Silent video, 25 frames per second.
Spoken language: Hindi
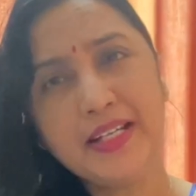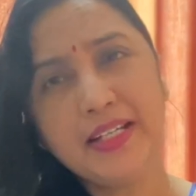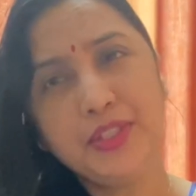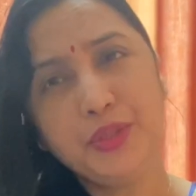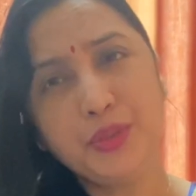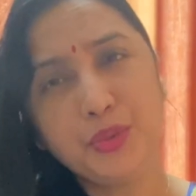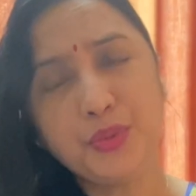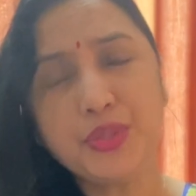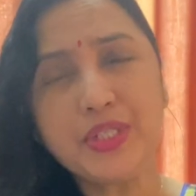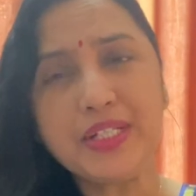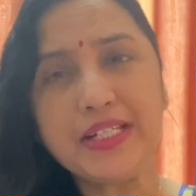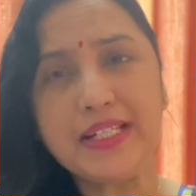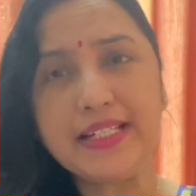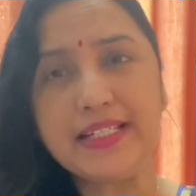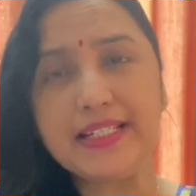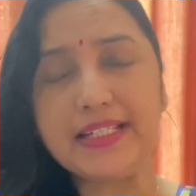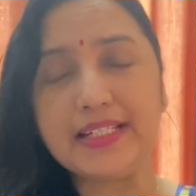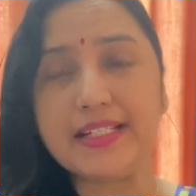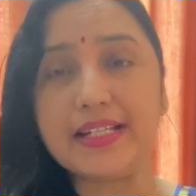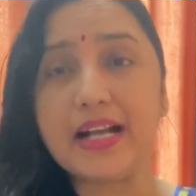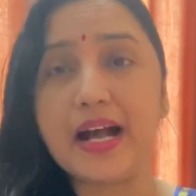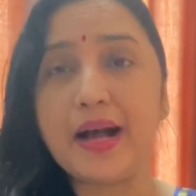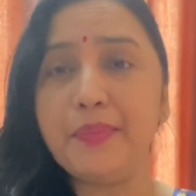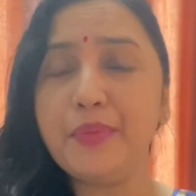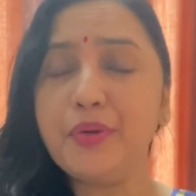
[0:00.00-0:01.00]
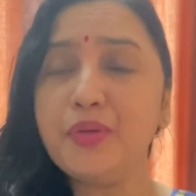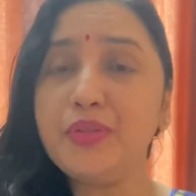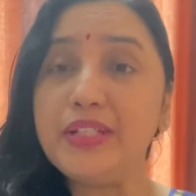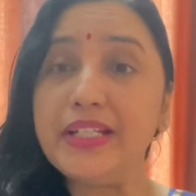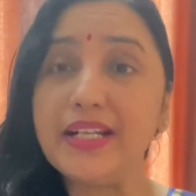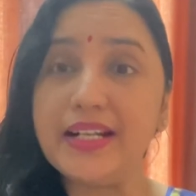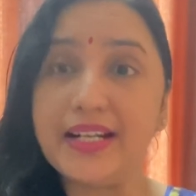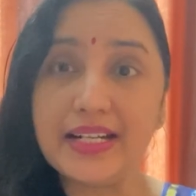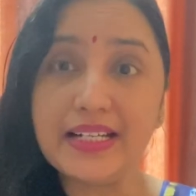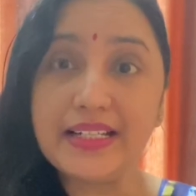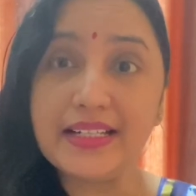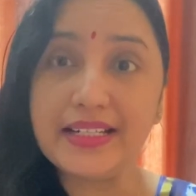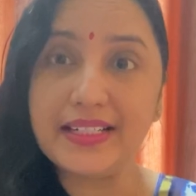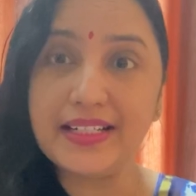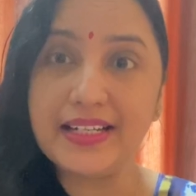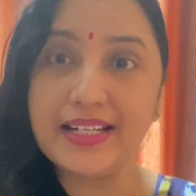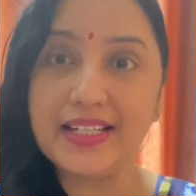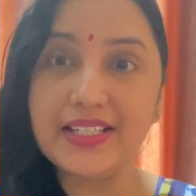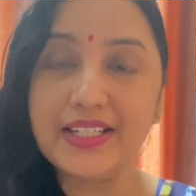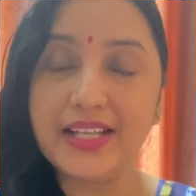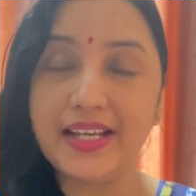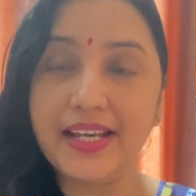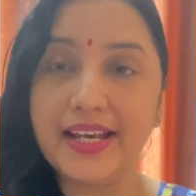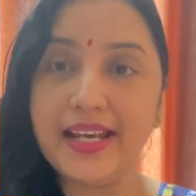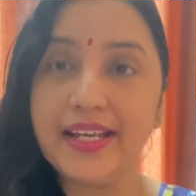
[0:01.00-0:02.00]
दूसरी चीज आपको ध्यान रखना
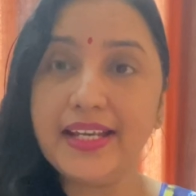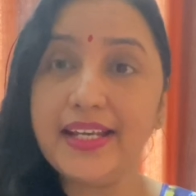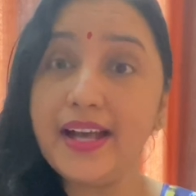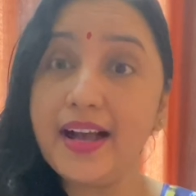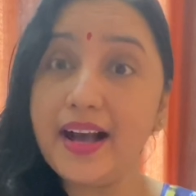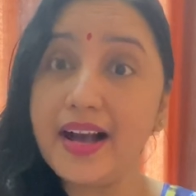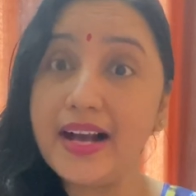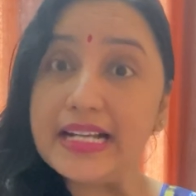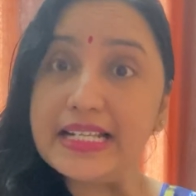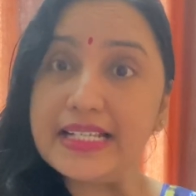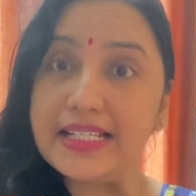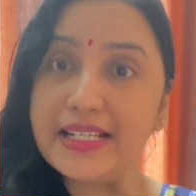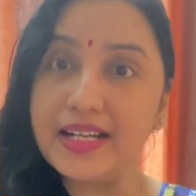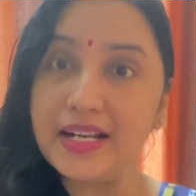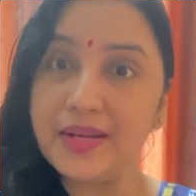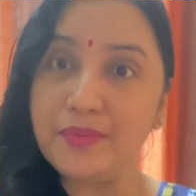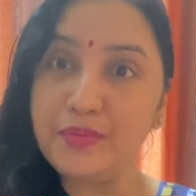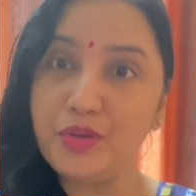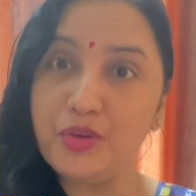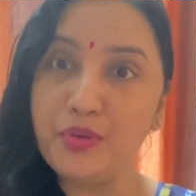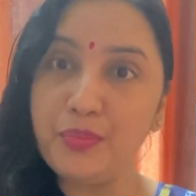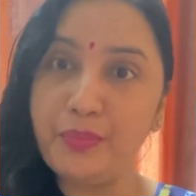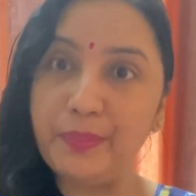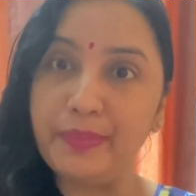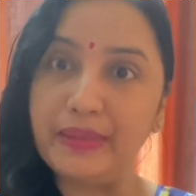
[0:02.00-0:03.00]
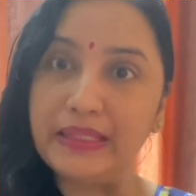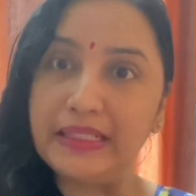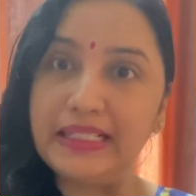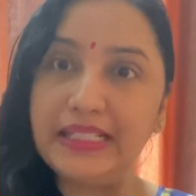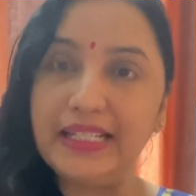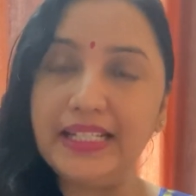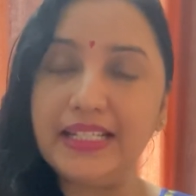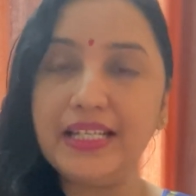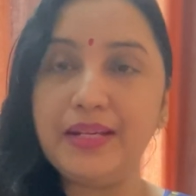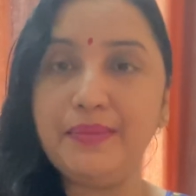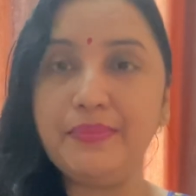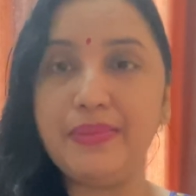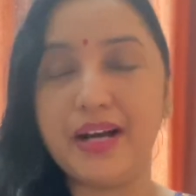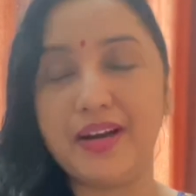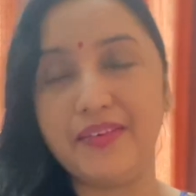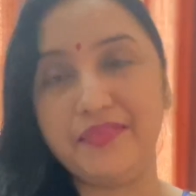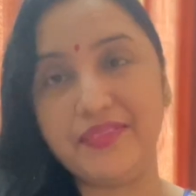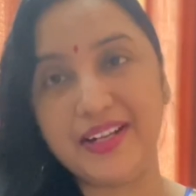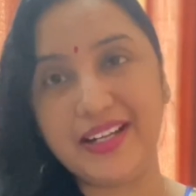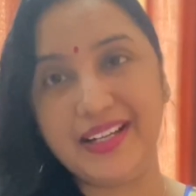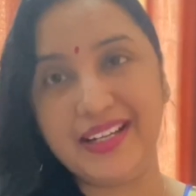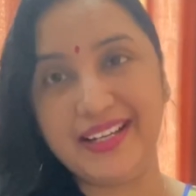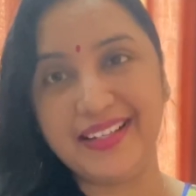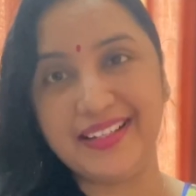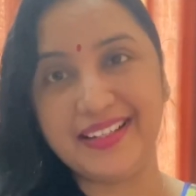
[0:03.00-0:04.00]
चाहिए कि अक्सर हम लोग बदले की
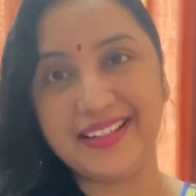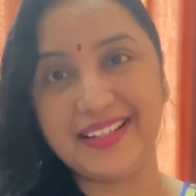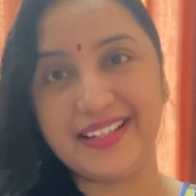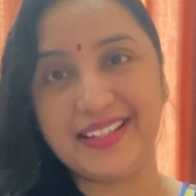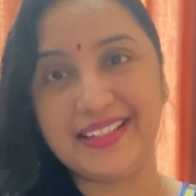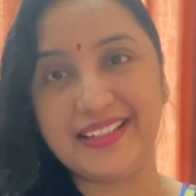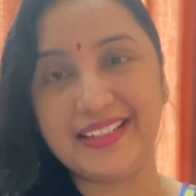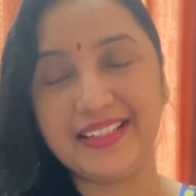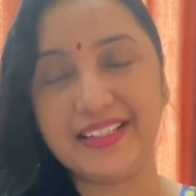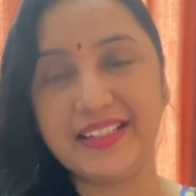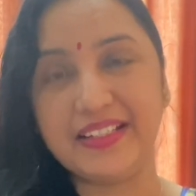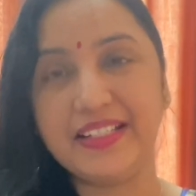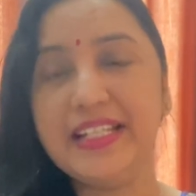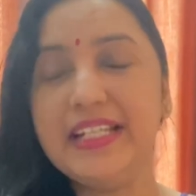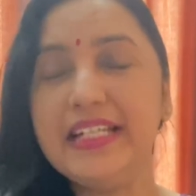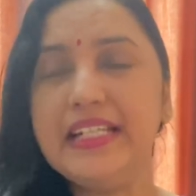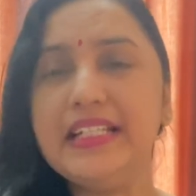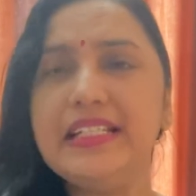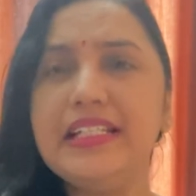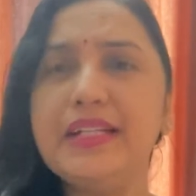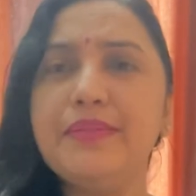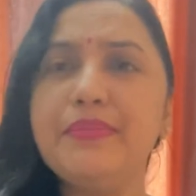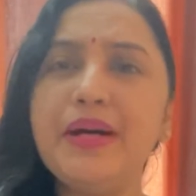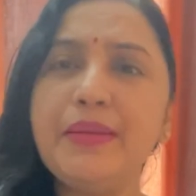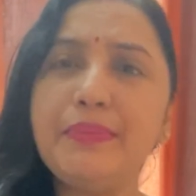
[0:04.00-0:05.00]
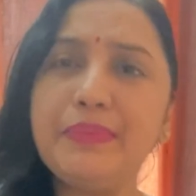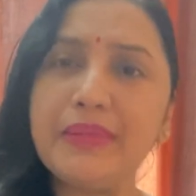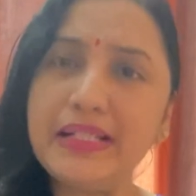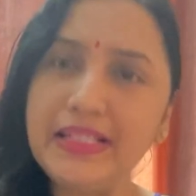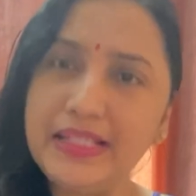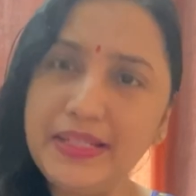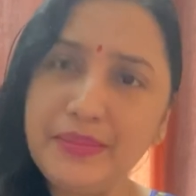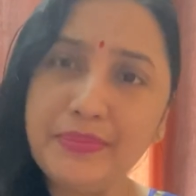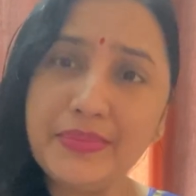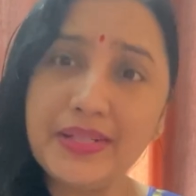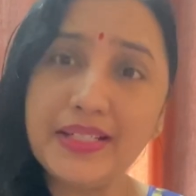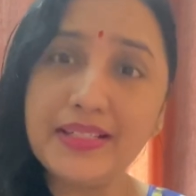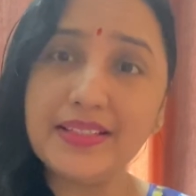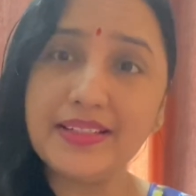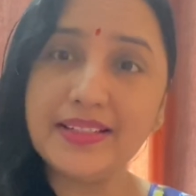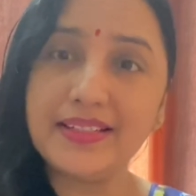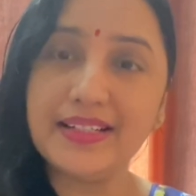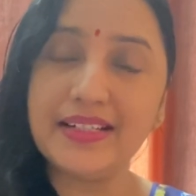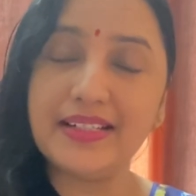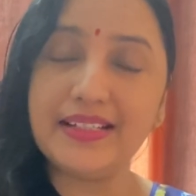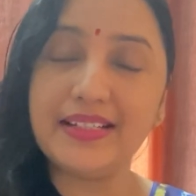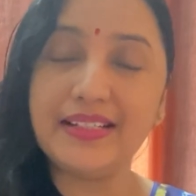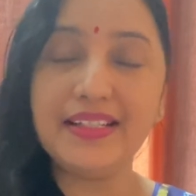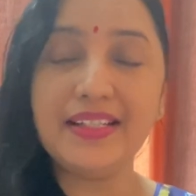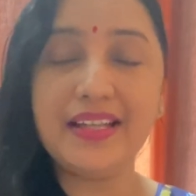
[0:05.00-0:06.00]
भावना लेकर आते हैं जब आप क्लीम मंत्र
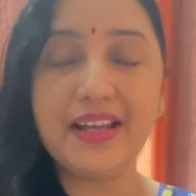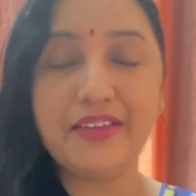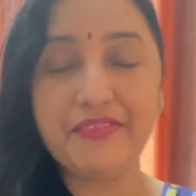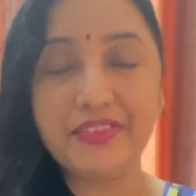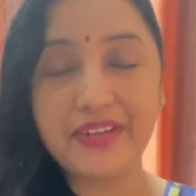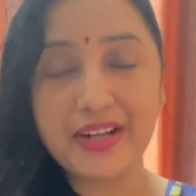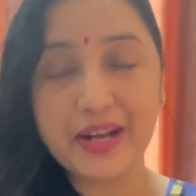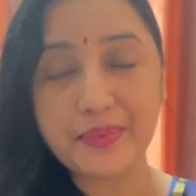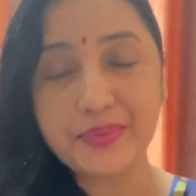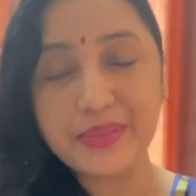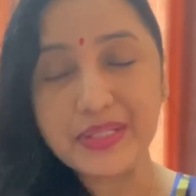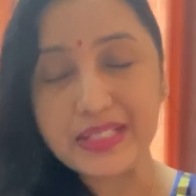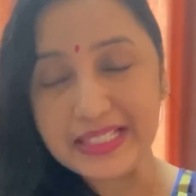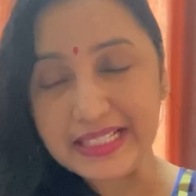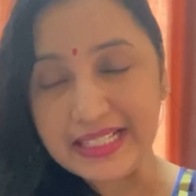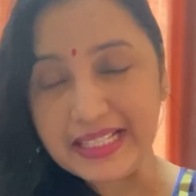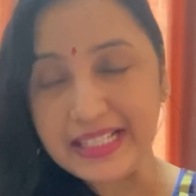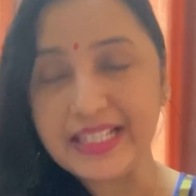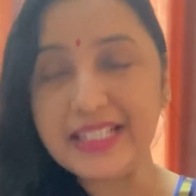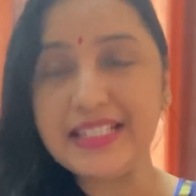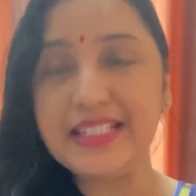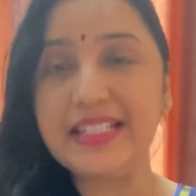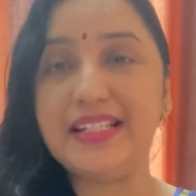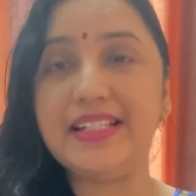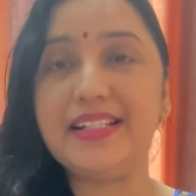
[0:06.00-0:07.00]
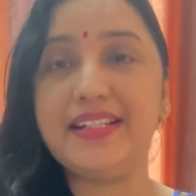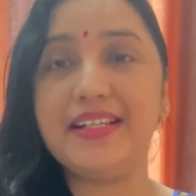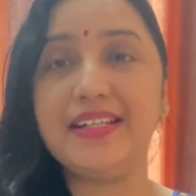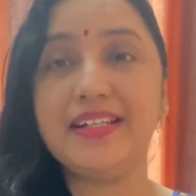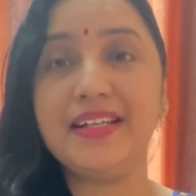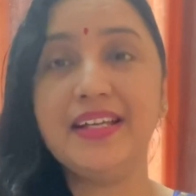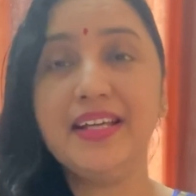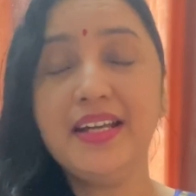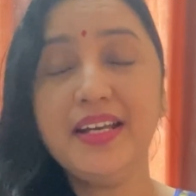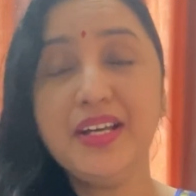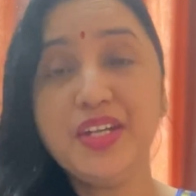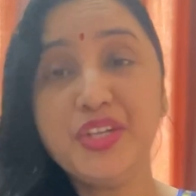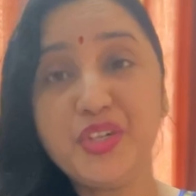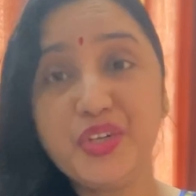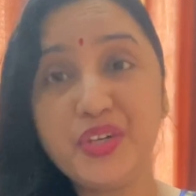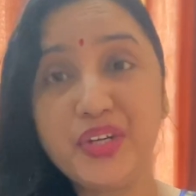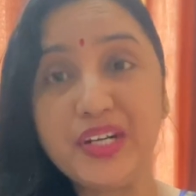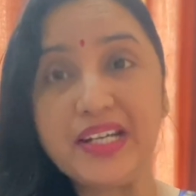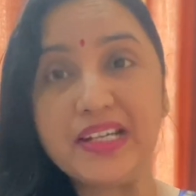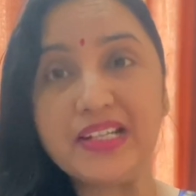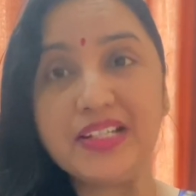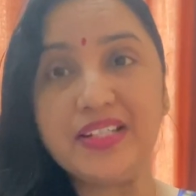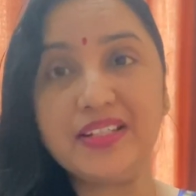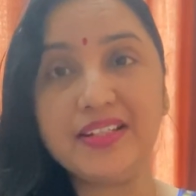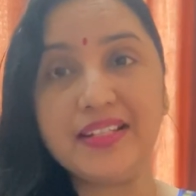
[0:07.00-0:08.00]
करते हैं या फिर आप सीधे सीधे श्री
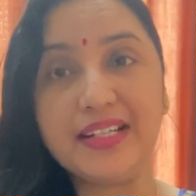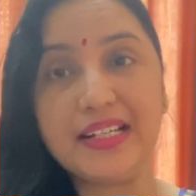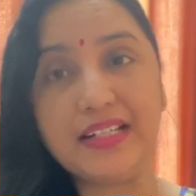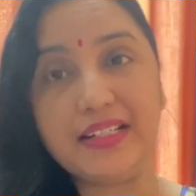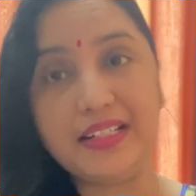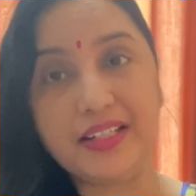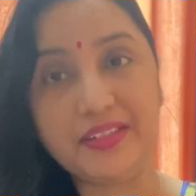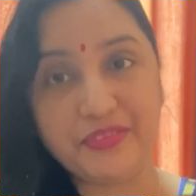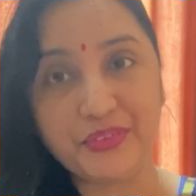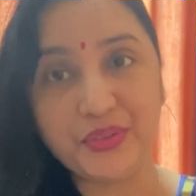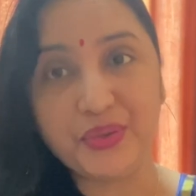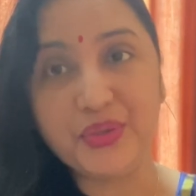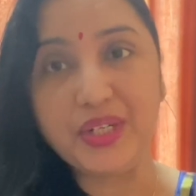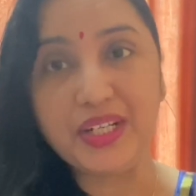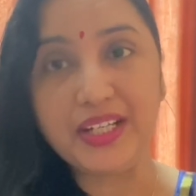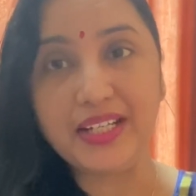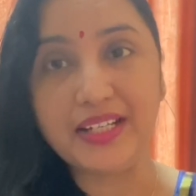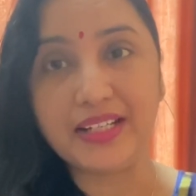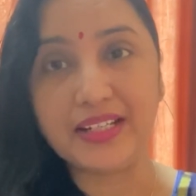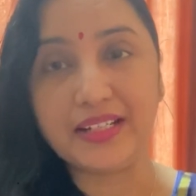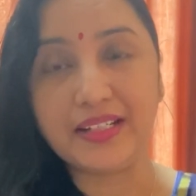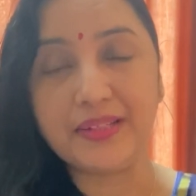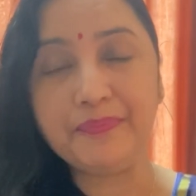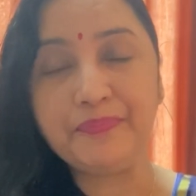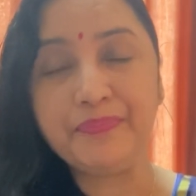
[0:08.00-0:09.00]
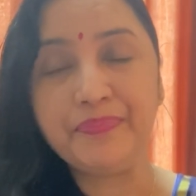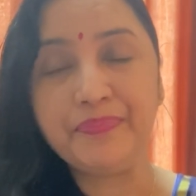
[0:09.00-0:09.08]
कृष्ण के डिवोटी हैं